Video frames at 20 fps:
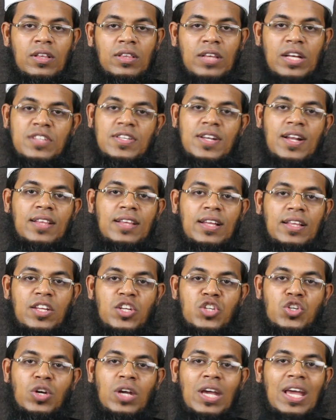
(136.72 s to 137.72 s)
তাছাড়া
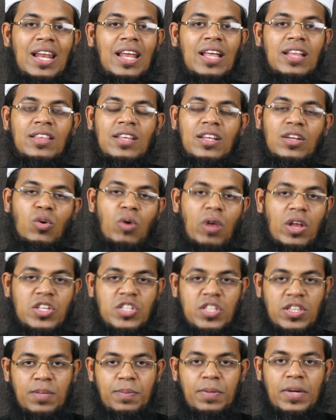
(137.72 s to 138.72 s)
তাদের সঙ্গে লেনদেন করা
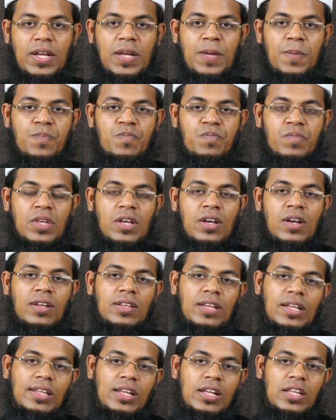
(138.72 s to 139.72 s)
যেতে পারে
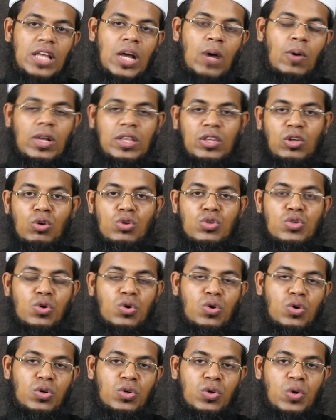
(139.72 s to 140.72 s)
তাদের দাওয়াতে
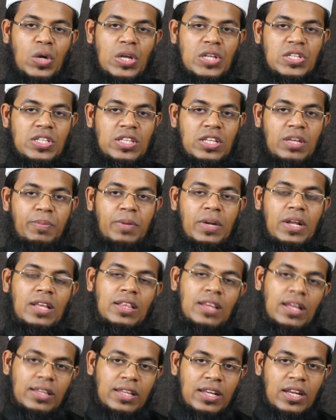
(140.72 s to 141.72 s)
অংশগ্রহণ করা যেতে পারে
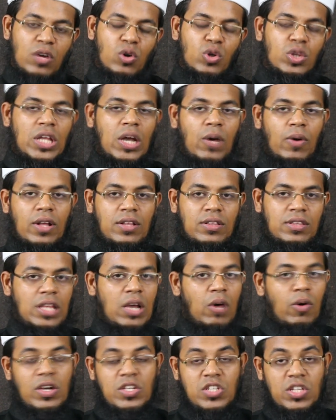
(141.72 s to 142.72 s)
তাদেরকেও দাওয়াত
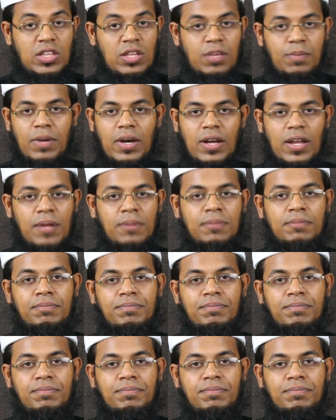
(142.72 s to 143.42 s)
দেওয়া যেতে পারে